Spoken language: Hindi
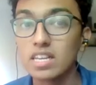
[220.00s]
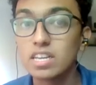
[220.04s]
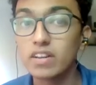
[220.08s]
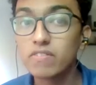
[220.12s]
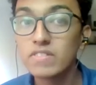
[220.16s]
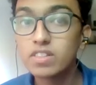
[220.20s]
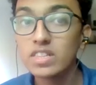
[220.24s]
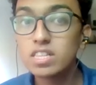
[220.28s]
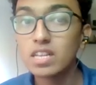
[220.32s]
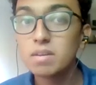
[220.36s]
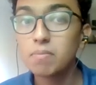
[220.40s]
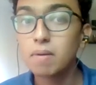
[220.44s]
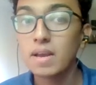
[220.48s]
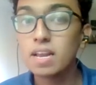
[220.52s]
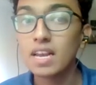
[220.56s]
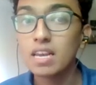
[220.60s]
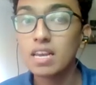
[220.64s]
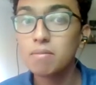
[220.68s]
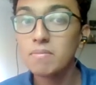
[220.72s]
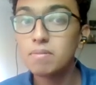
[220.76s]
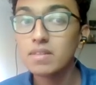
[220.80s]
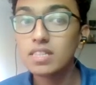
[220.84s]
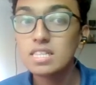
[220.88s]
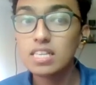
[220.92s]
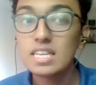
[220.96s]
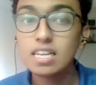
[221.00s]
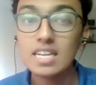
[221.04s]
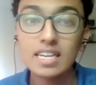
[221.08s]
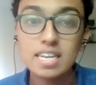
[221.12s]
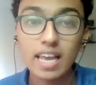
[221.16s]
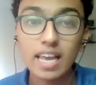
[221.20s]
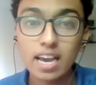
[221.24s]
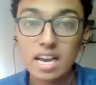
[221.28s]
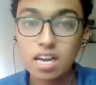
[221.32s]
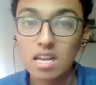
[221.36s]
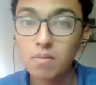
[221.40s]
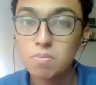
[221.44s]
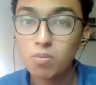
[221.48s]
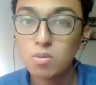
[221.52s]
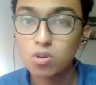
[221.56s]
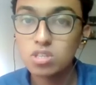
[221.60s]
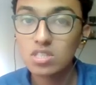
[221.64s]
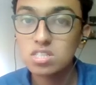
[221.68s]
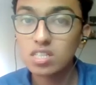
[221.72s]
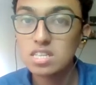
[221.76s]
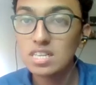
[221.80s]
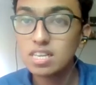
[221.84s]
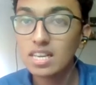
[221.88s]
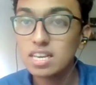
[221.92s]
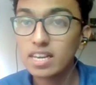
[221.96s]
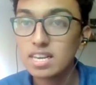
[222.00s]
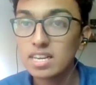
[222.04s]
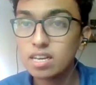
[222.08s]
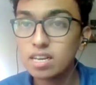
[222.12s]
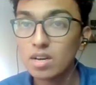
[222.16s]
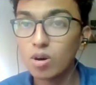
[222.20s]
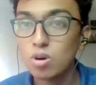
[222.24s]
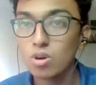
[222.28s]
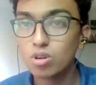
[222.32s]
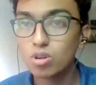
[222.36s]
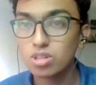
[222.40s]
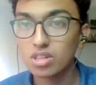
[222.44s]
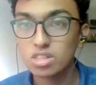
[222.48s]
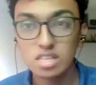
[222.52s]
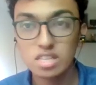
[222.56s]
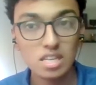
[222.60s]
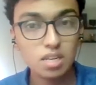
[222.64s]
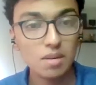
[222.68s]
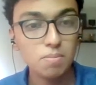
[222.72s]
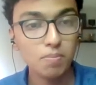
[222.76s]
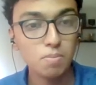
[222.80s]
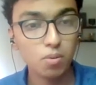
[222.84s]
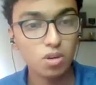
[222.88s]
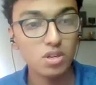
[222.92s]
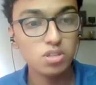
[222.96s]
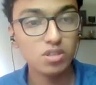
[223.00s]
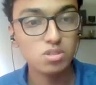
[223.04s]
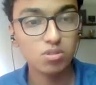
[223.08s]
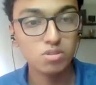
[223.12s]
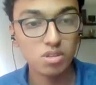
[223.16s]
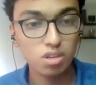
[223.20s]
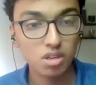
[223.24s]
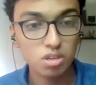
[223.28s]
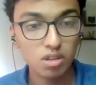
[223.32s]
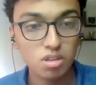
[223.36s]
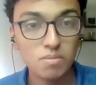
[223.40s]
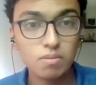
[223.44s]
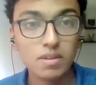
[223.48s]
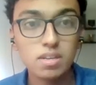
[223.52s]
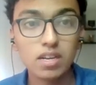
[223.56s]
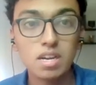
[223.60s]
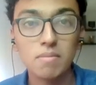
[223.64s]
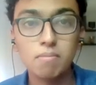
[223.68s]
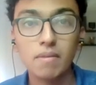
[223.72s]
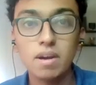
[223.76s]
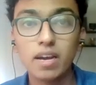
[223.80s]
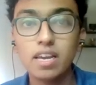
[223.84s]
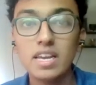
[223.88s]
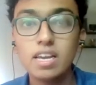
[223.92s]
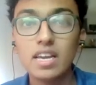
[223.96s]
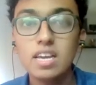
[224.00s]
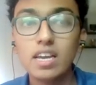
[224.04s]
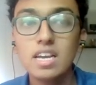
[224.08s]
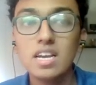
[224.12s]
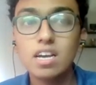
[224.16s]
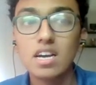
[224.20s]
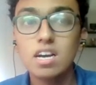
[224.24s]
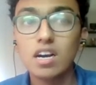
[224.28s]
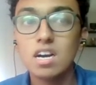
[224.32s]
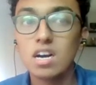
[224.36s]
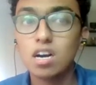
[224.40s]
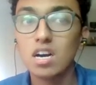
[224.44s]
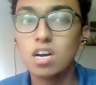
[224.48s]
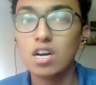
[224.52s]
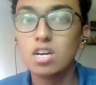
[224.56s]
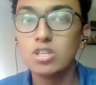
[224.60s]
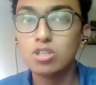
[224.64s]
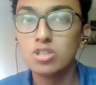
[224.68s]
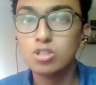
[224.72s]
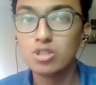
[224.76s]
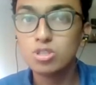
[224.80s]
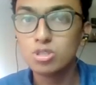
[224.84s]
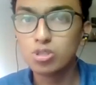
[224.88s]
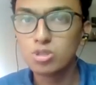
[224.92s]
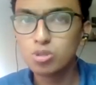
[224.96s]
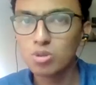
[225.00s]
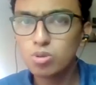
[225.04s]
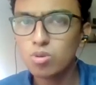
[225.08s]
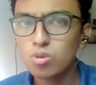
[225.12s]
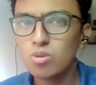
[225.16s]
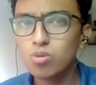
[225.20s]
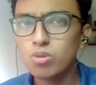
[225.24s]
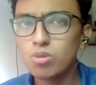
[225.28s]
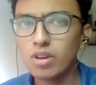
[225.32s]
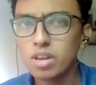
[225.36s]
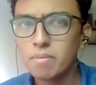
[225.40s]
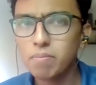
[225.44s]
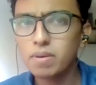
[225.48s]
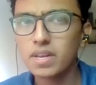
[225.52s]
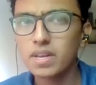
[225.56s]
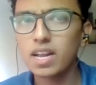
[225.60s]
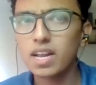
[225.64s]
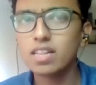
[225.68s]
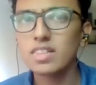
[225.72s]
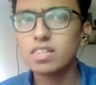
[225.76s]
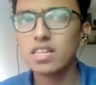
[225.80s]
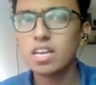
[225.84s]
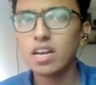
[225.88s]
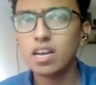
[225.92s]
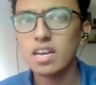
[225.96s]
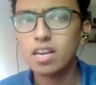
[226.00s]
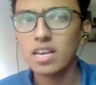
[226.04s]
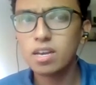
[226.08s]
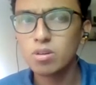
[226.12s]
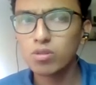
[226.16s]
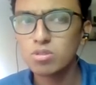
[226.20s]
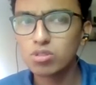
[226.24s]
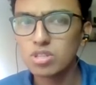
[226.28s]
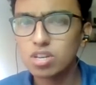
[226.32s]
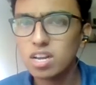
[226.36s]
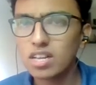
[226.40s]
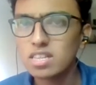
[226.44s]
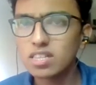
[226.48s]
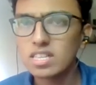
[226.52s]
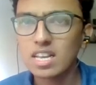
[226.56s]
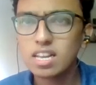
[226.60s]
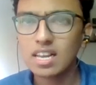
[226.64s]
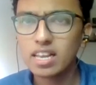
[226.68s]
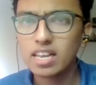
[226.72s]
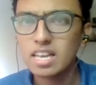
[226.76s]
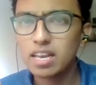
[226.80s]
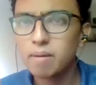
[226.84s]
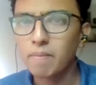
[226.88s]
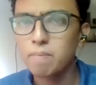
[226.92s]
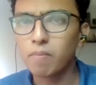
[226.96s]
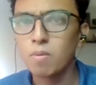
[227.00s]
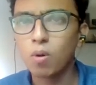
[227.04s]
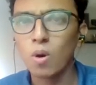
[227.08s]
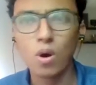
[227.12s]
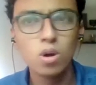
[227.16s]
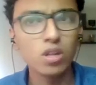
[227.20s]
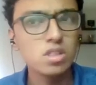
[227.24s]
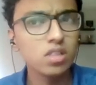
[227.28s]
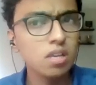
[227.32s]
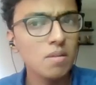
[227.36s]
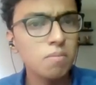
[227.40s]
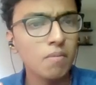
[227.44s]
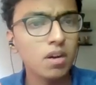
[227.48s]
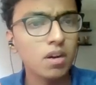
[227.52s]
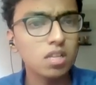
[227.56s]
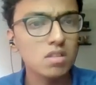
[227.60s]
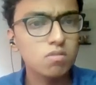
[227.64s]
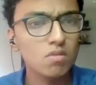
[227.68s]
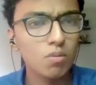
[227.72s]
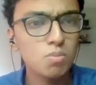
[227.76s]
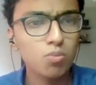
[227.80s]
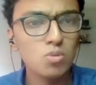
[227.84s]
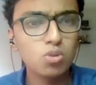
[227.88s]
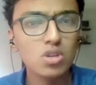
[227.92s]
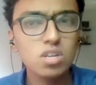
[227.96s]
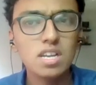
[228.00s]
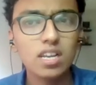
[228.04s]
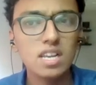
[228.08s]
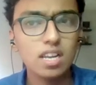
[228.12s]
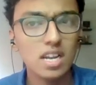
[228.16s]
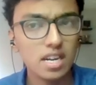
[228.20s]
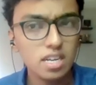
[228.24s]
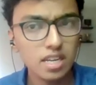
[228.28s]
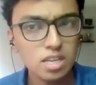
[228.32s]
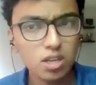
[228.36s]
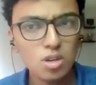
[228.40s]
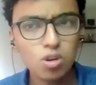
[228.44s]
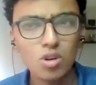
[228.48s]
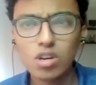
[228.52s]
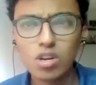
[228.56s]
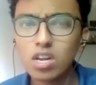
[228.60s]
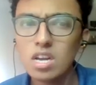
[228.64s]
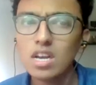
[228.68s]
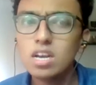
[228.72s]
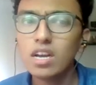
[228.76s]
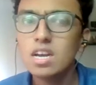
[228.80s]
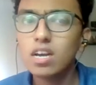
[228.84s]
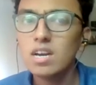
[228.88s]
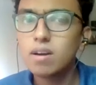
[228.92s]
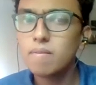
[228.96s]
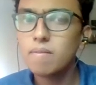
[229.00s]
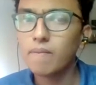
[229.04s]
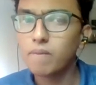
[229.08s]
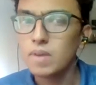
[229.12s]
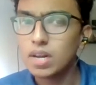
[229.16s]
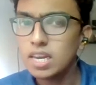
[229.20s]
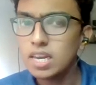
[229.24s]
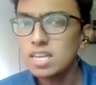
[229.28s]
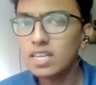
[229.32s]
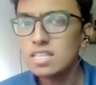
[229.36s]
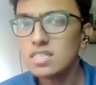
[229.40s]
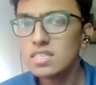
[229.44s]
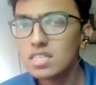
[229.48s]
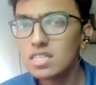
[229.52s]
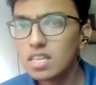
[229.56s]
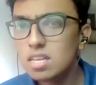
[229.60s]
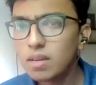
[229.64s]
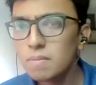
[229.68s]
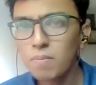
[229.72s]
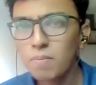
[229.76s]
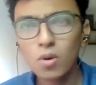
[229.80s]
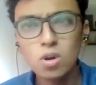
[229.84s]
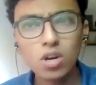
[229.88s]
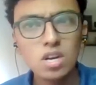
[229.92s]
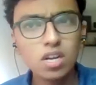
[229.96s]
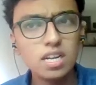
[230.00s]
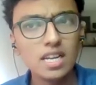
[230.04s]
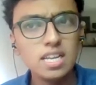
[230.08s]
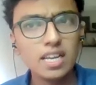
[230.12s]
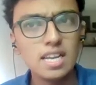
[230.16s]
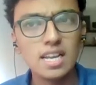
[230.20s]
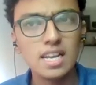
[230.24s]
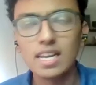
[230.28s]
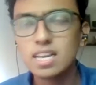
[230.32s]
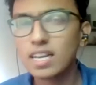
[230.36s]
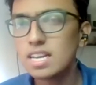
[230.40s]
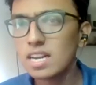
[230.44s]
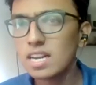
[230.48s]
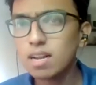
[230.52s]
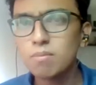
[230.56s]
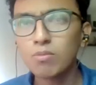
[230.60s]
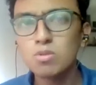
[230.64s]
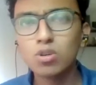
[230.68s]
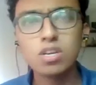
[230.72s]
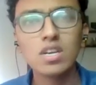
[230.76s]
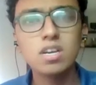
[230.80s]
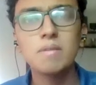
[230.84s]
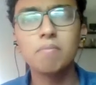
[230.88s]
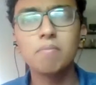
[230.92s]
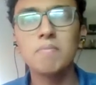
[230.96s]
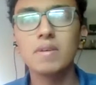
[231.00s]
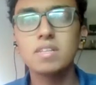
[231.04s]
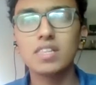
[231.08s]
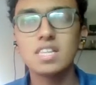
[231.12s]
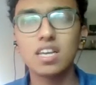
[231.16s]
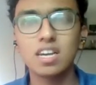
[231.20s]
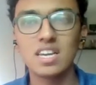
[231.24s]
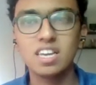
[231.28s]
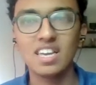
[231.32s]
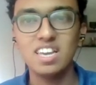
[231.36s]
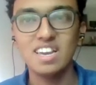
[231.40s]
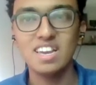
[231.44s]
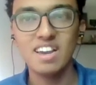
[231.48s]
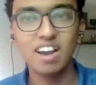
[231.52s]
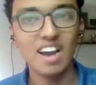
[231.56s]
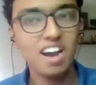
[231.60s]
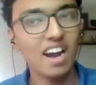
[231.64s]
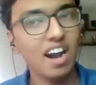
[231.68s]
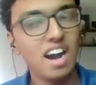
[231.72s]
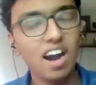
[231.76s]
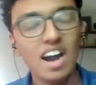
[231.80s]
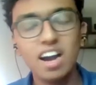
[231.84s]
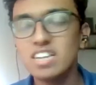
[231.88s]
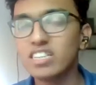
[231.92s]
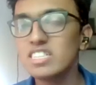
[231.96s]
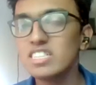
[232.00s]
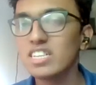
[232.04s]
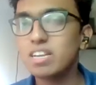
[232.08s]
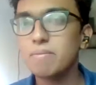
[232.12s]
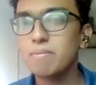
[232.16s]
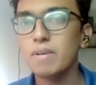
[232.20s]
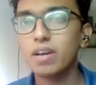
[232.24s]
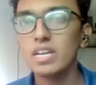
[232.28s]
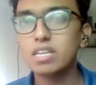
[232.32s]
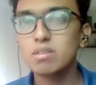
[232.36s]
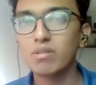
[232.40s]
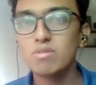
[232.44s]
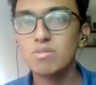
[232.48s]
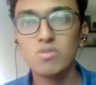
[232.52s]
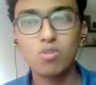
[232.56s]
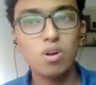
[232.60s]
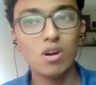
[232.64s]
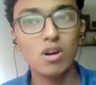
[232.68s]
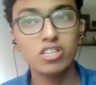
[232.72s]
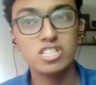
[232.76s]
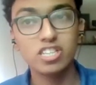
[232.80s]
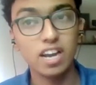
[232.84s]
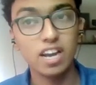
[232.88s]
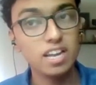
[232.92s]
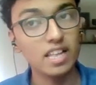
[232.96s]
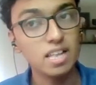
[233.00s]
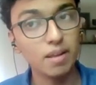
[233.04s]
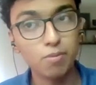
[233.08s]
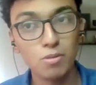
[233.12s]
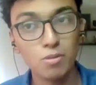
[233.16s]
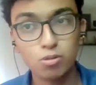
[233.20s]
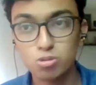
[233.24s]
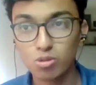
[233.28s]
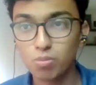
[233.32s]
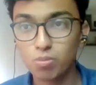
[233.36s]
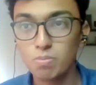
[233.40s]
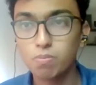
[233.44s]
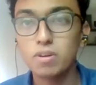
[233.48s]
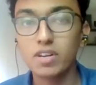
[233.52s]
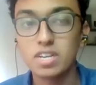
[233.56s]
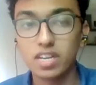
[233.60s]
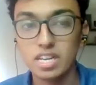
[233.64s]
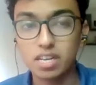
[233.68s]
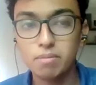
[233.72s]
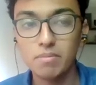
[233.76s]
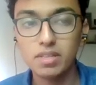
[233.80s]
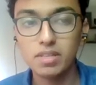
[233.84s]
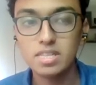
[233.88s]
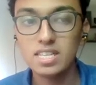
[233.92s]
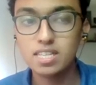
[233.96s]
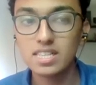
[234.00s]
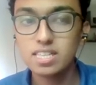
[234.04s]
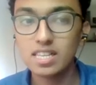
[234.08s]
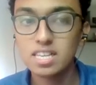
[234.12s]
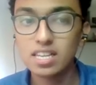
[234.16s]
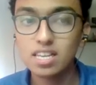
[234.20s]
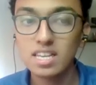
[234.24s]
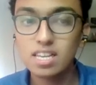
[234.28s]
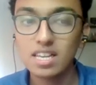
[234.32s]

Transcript: रविंदर पहल ने भी तीन टैकल पॉइंट्स लिए हैं और तीन पॉइंट्स उन्होंने भी कमाए जो उन्हें बनाता है गुजरात के लिए एक बहुत ही महत्वपूर्ण खिलाड़ी और भले ही तीन पॉइंट लिए हैं लेकिन आप उन्हें कम मत है आज के मैच में वो शायद आपको सुपर टेन भी दे दे